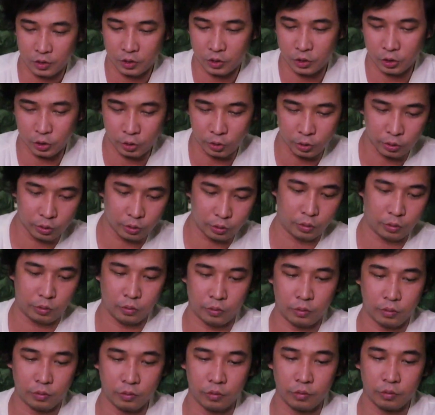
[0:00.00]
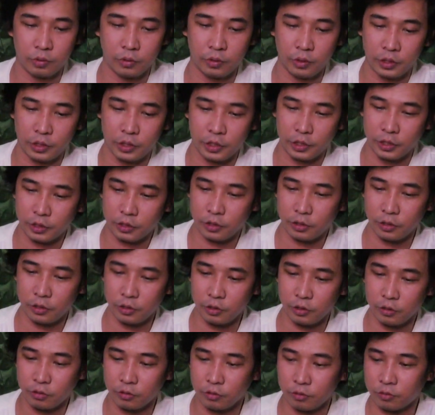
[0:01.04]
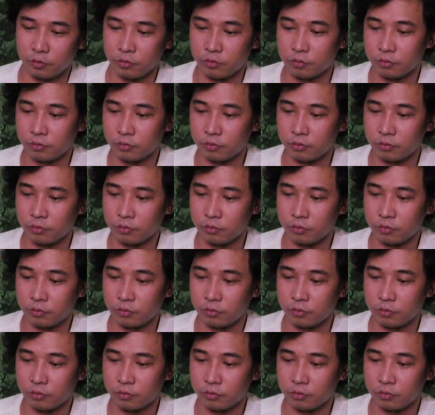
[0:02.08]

So, ito yung